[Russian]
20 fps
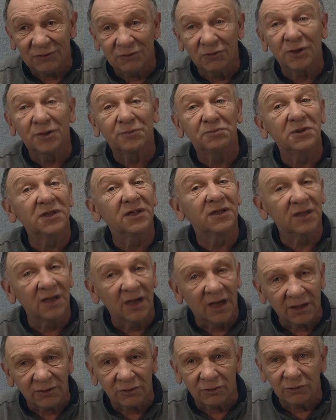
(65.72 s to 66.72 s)
всего, к
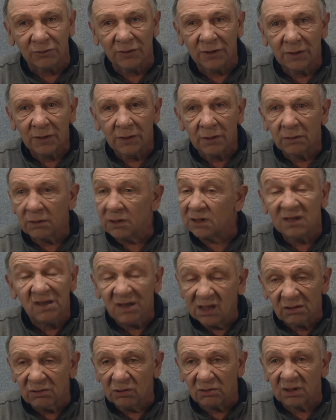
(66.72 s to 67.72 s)
психиатру. Говорит,
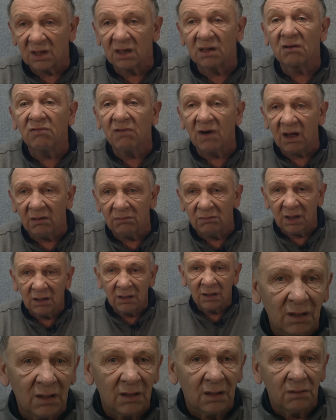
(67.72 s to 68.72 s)
нет, доктор, к вам.
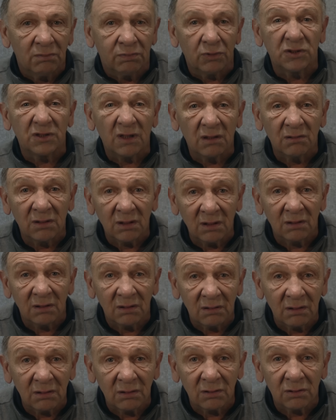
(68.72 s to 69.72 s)
Просто
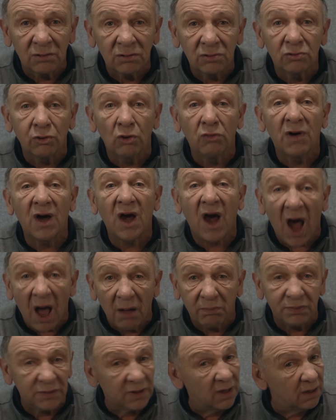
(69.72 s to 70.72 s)
слово
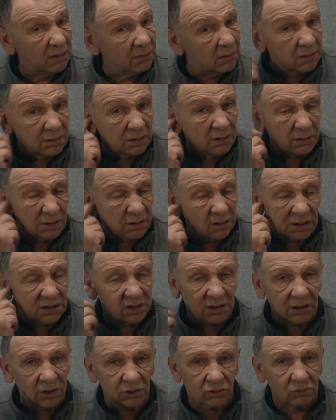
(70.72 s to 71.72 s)
«хаб» я не
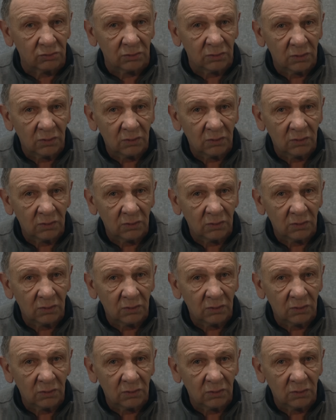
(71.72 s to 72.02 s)
слышу.